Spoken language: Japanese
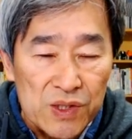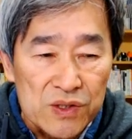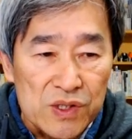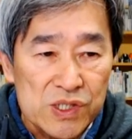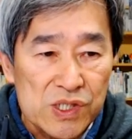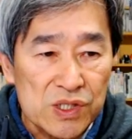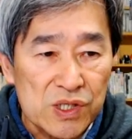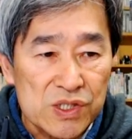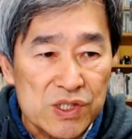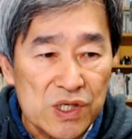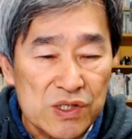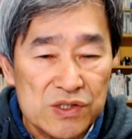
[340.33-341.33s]
で 4,
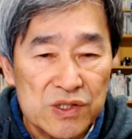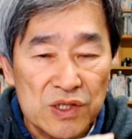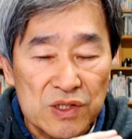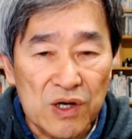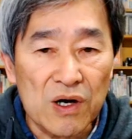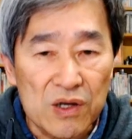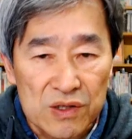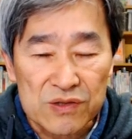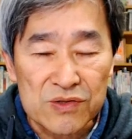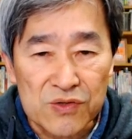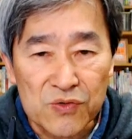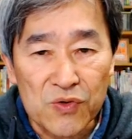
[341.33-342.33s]
4月になってガンっ
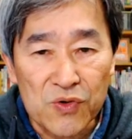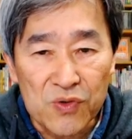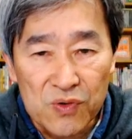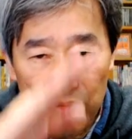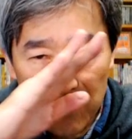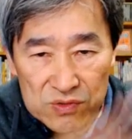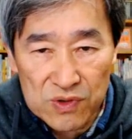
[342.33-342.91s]
てこう、